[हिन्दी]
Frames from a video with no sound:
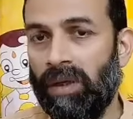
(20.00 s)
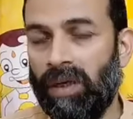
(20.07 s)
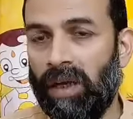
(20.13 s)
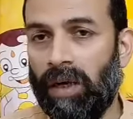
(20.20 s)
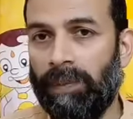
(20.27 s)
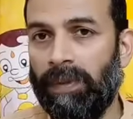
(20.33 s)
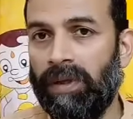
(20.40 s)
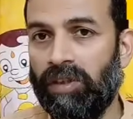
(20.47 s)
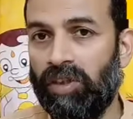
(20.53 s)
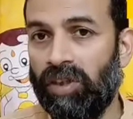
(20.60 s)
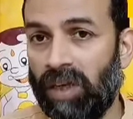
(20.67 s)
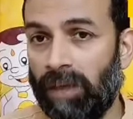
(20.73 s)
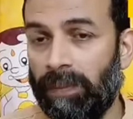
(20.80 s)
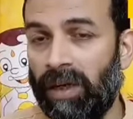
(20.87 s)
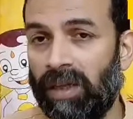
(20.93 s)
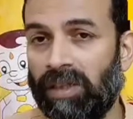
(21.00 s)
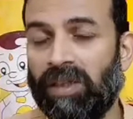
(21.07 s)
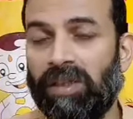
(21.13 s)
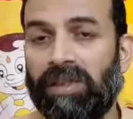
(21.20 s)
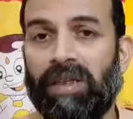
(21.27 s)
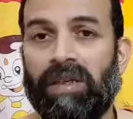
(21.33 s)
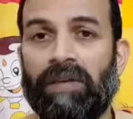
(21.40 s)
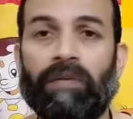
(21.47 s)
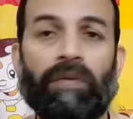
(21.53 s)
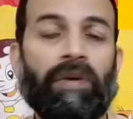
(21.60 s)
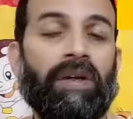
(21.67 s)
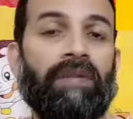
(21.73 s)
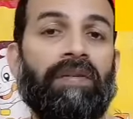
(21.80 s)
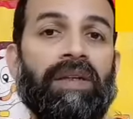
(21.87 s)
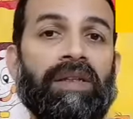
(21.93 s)
यहाँ पे जितने भी लेसन्स हैं वो
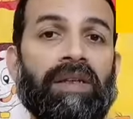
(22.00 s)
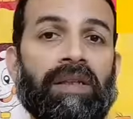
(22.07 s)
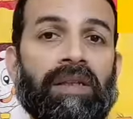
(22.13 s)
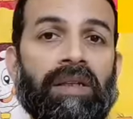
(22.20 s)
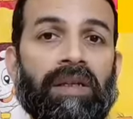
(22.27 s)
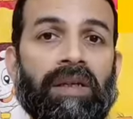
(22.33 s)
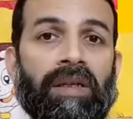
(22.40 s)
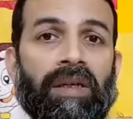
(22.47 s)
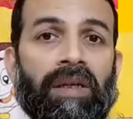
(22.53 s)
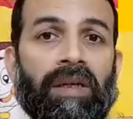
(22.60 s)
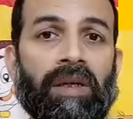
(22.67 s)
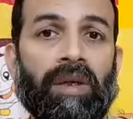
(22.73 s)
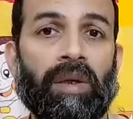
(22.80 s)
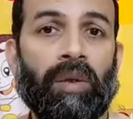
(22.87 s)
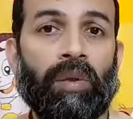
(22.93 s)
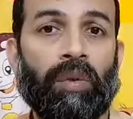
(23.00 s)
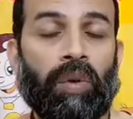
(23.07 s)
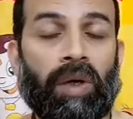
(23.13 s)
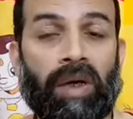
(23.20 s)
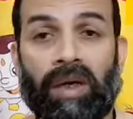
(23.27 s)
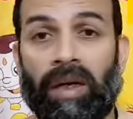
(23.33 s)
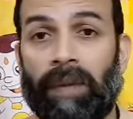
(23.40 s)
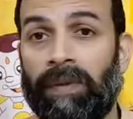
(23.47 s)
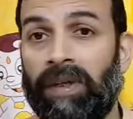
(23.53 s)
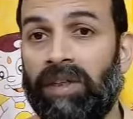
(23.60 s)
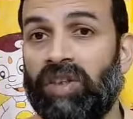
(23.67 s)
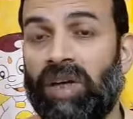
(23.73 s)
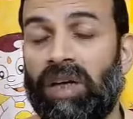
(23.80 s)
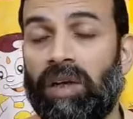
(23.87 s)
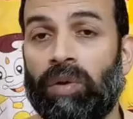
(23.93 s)
करवाए जाते हैं तो अगर आपने
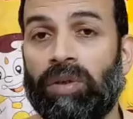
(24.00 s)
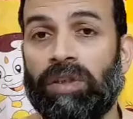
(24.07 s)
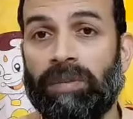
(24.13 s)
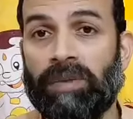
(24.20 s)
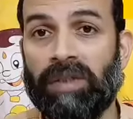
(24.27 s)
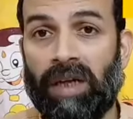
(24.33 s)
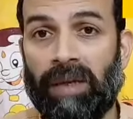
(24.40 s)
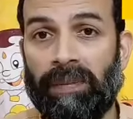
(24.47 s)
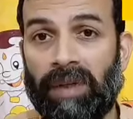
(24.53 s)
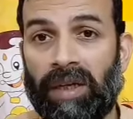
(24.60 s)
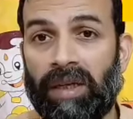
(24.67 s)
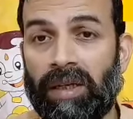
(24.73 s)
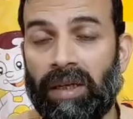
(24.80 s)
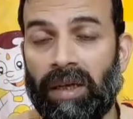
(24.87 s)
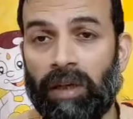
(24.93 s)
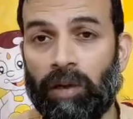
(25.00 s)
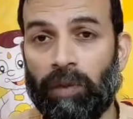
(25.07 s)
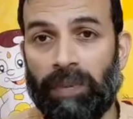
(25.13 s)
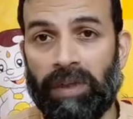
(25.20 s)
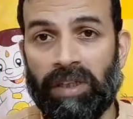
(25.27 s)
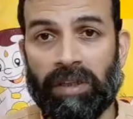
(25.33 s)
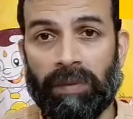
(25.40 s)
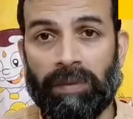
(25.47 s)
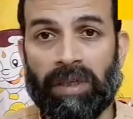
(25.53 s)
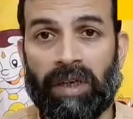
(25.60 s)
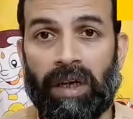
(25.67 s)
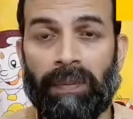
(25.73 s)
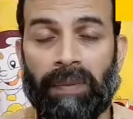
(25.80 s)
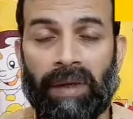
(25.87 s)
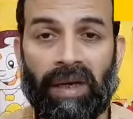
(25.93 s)
इस चैनल को सब्सक्राइब नहीं किया है तो प्लीज़
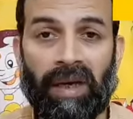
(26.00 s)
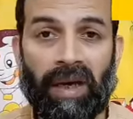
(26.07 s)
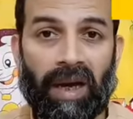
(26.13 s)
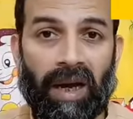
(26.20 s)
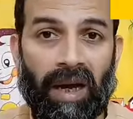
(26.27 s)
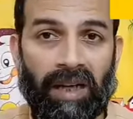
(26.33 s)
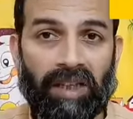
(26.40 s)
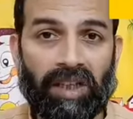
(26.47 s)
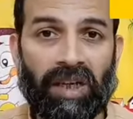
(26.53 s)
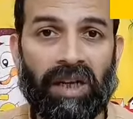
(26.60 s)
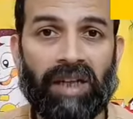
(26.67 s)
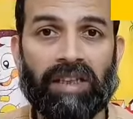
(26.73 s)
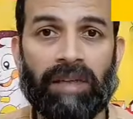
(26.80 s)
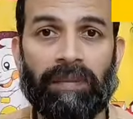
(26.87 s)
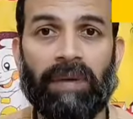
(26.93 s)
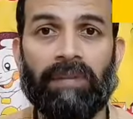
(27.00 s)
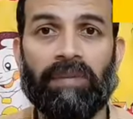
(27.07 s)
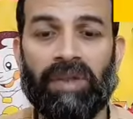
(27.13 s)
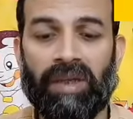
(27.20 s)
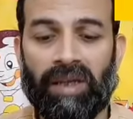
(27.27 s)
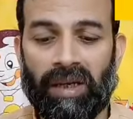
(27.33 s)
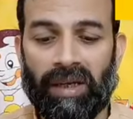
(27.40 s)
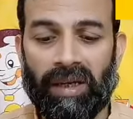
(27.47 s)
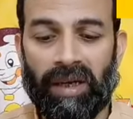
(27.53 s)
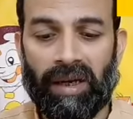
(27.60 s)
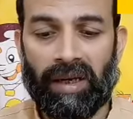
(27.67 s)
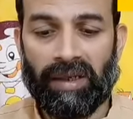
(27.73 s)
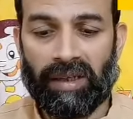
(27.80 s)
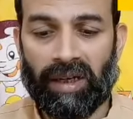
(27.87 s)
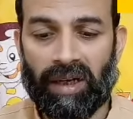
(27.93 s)
सब्सक्राइब करें आज के लेसन में हम सीखेंगे
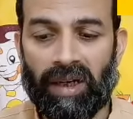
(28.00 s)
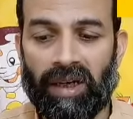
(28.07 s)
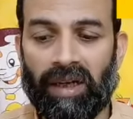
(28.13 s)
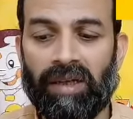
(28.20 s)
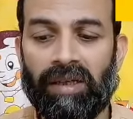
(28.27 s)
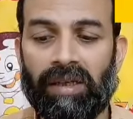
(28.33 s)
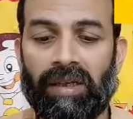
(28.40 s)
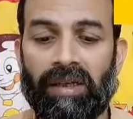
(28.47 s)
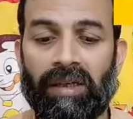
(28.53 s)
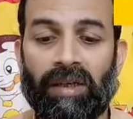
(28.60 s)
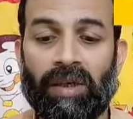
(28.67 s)
अट्ठारह